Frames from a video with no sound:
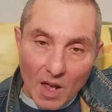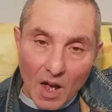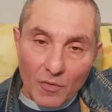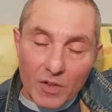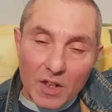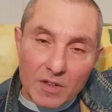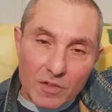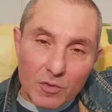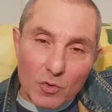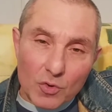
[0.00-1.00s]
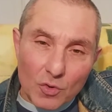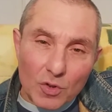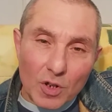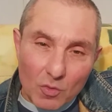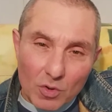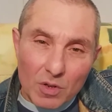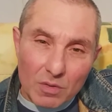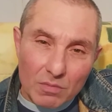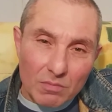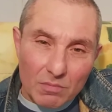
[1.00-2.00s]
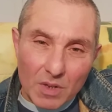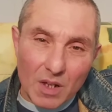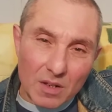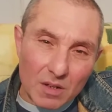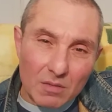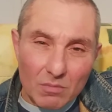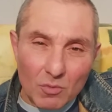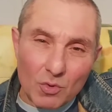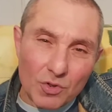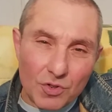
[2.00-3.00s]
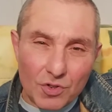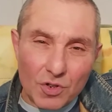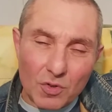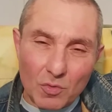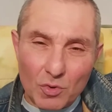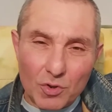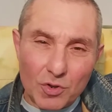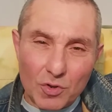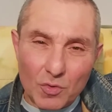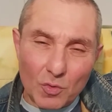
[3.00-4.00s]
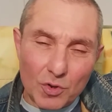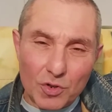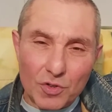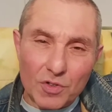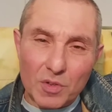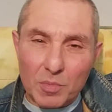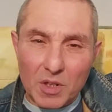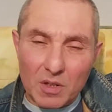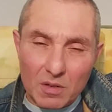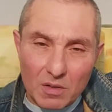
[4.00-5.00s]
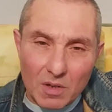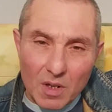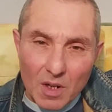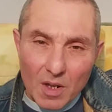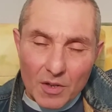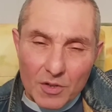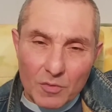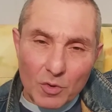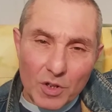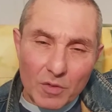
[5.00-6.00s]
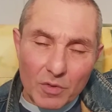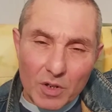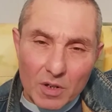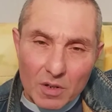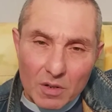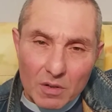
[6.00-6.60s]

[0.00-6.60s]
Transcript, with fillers: А финансовый рост, он такой, знаете, очень-очень-очень зыбкий. Сегодня вы